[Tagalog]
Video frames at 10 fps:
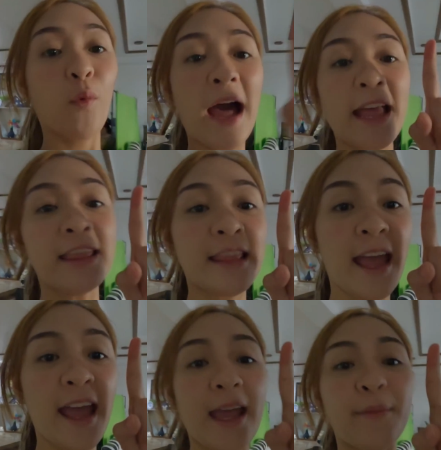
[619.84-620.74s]
One
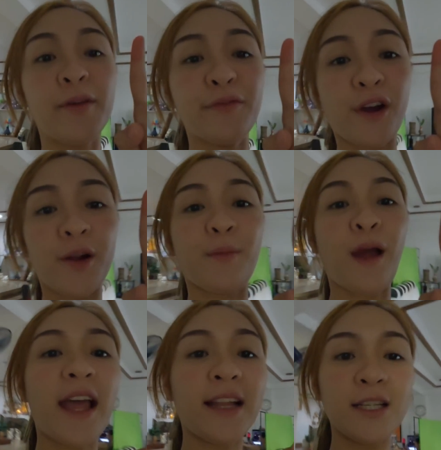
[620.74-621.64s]
day before
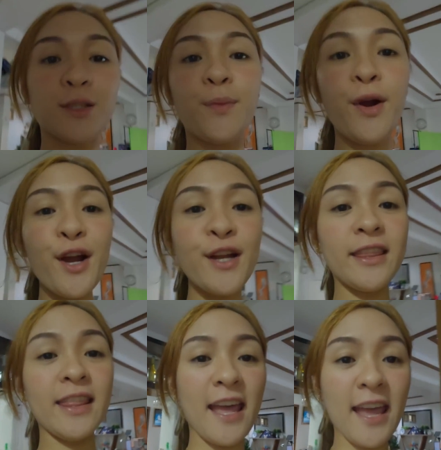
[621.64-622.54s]
Briley's
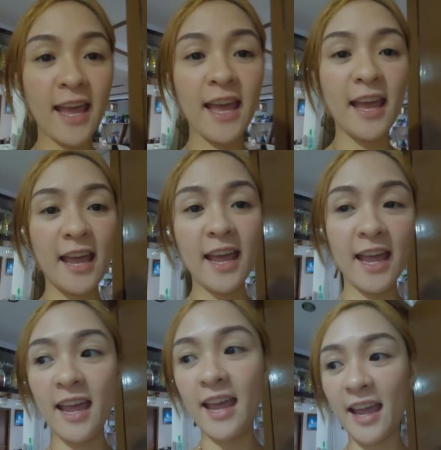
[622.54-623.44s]

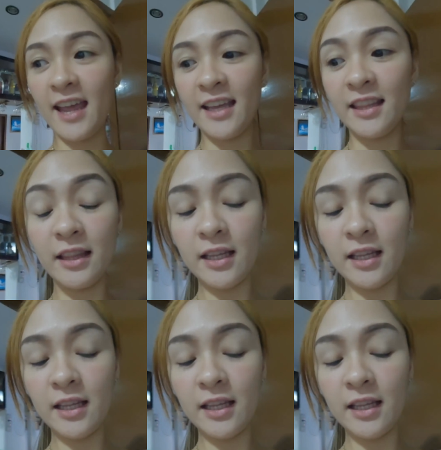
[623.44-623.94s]
birthday.